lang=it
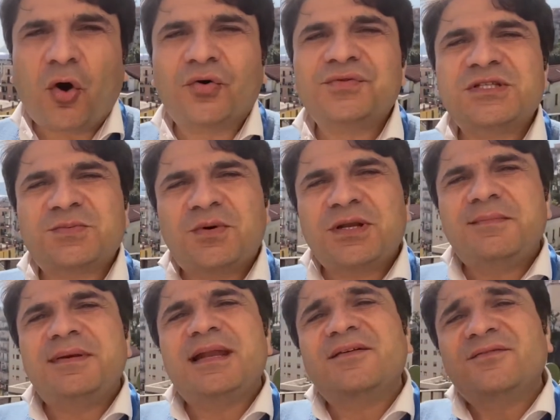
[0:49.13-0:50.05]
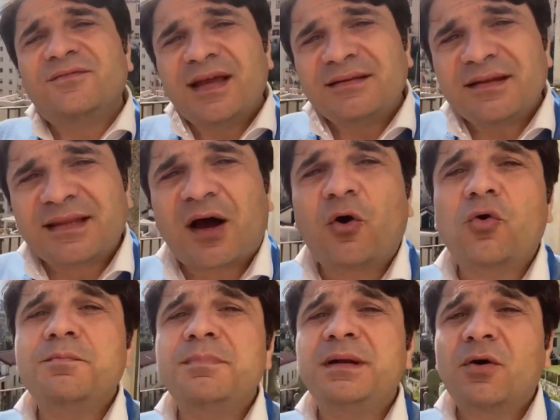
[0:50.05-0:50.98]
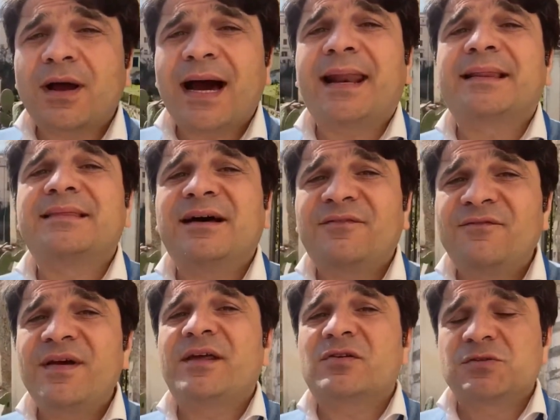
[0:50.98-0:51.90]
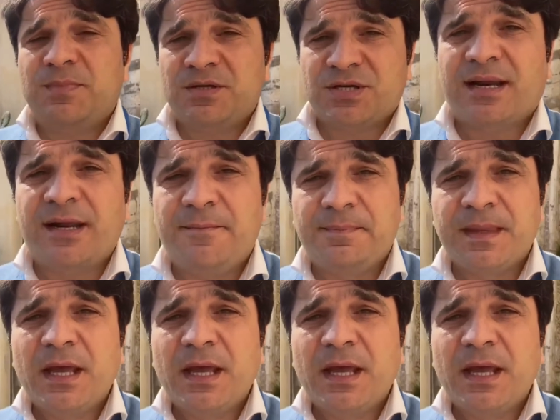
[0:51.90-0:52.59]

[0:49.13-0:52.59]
ho disponibile in vendita un bilocale davvero speciale,